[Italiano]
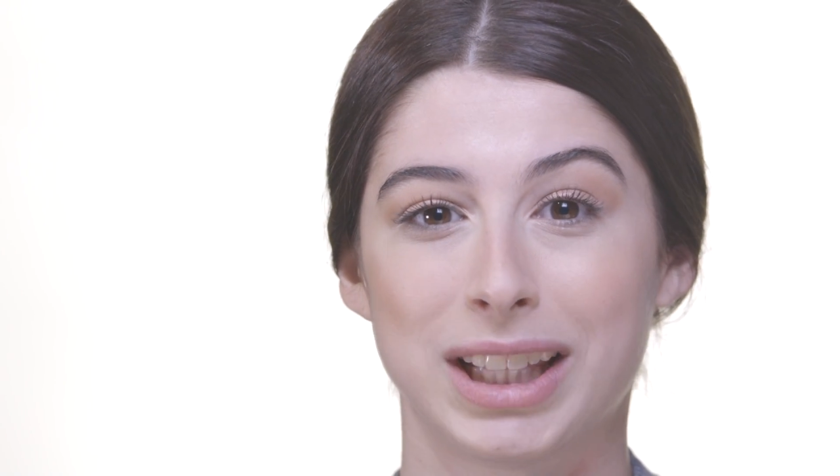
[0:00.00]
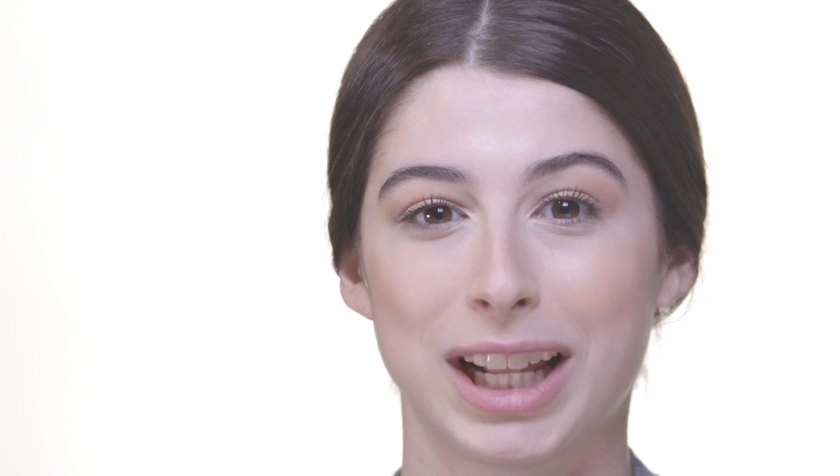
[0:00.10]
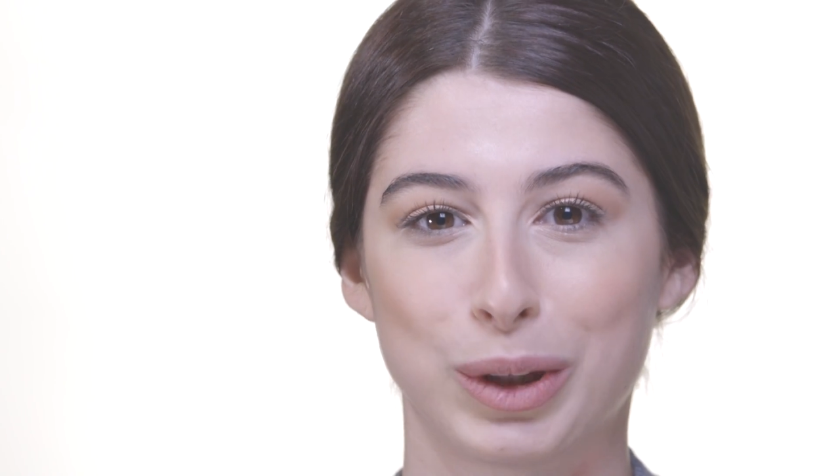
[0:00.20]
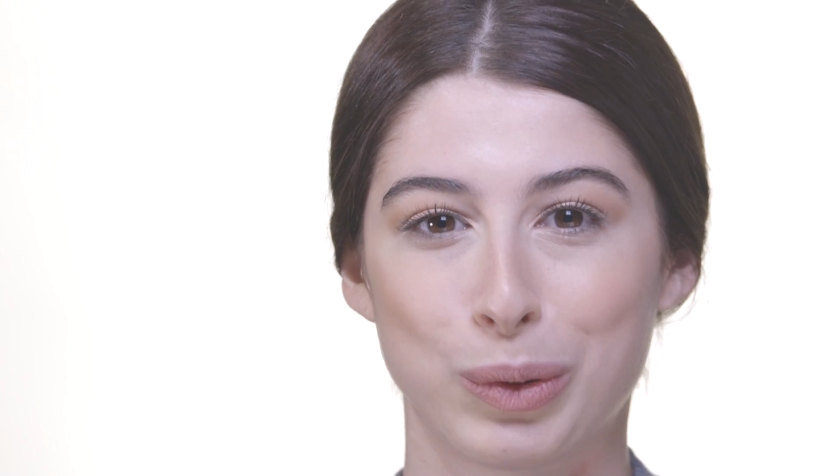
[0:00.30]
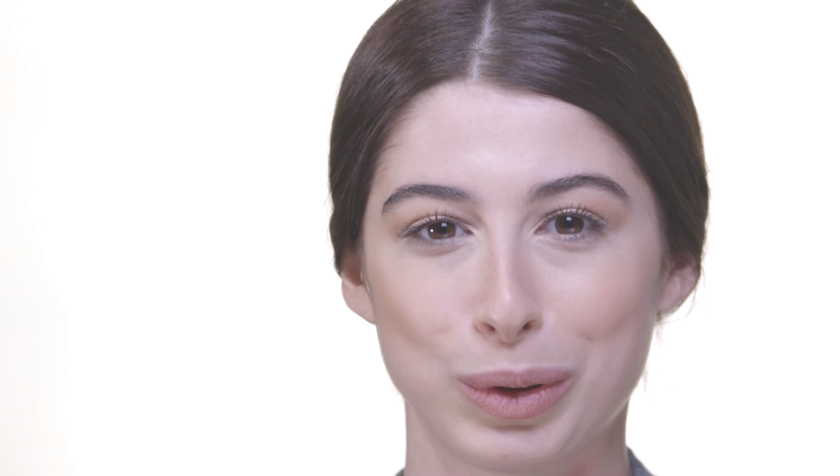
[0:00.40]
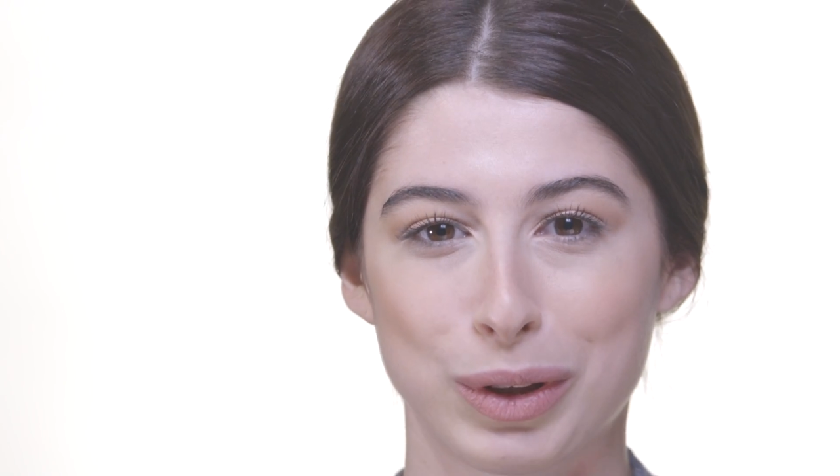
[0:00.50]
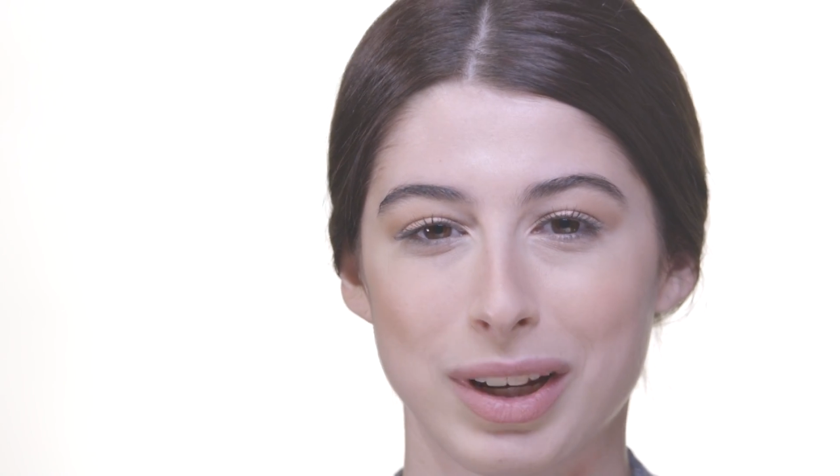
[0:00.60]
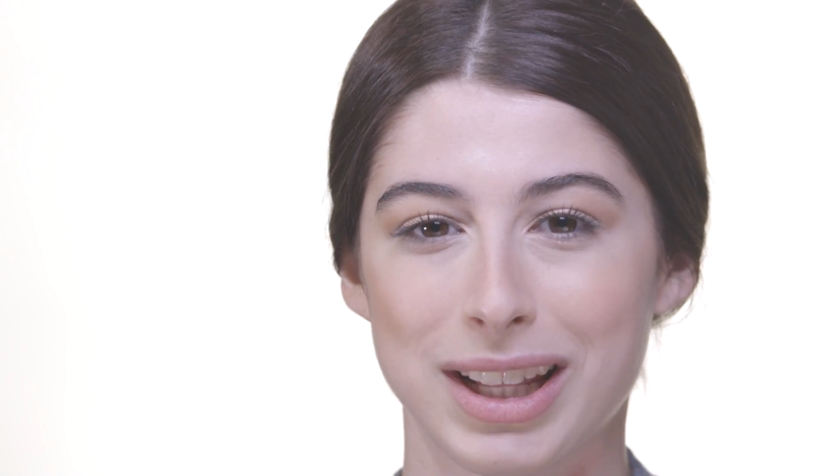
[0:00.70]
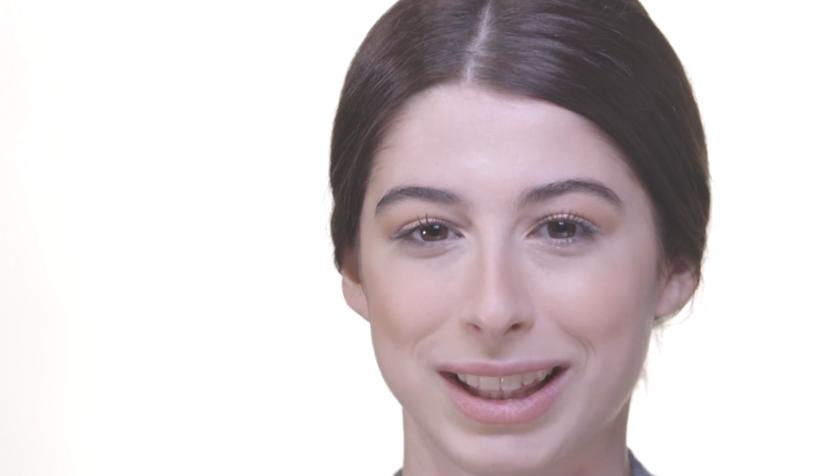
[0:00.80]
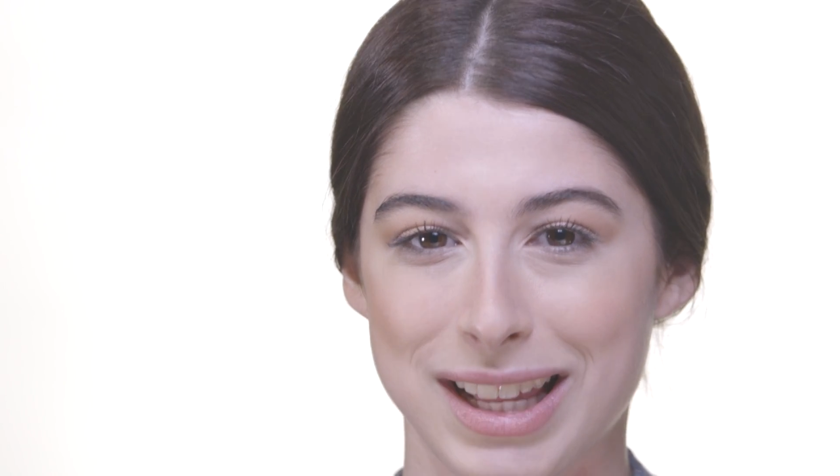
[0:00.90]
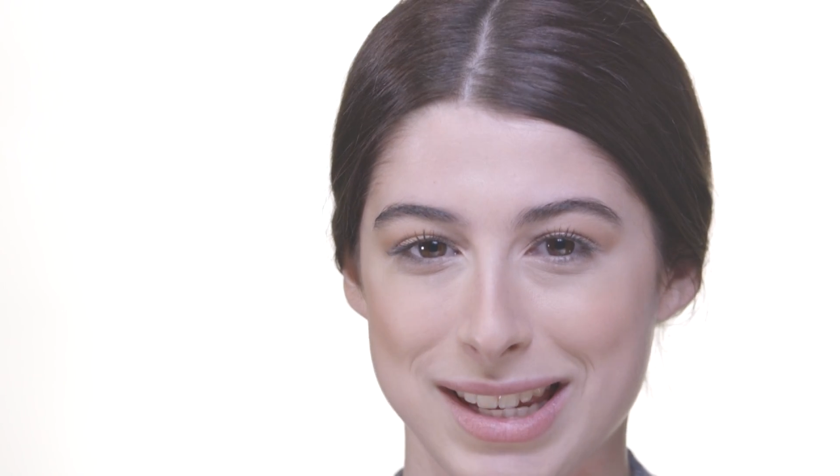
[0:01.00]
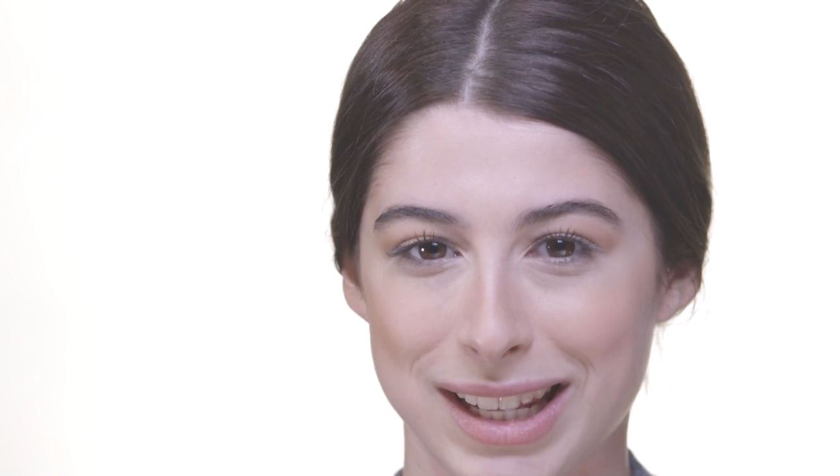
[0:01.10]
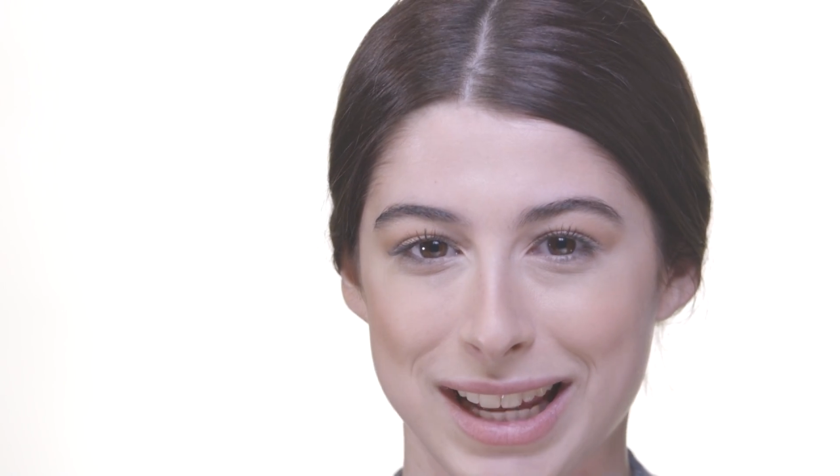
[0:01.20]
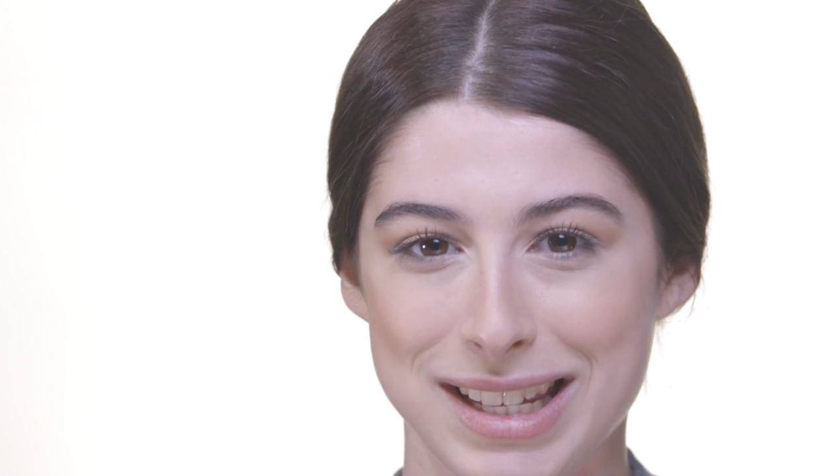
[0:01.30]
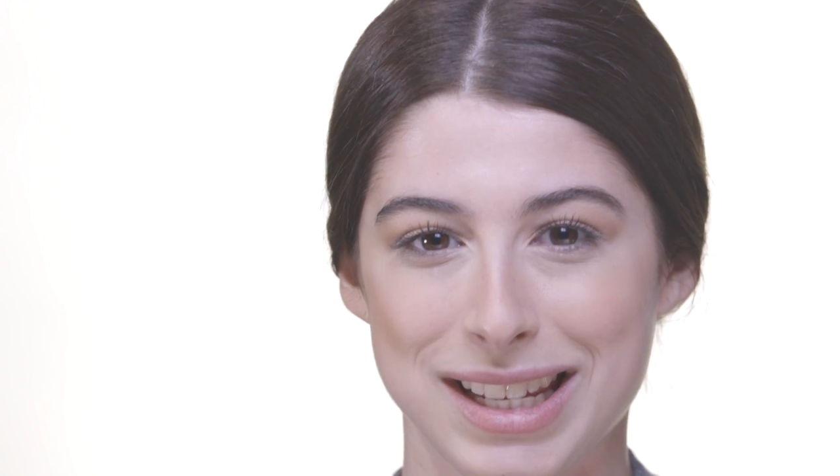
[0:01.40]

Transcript: del tutto l'intensità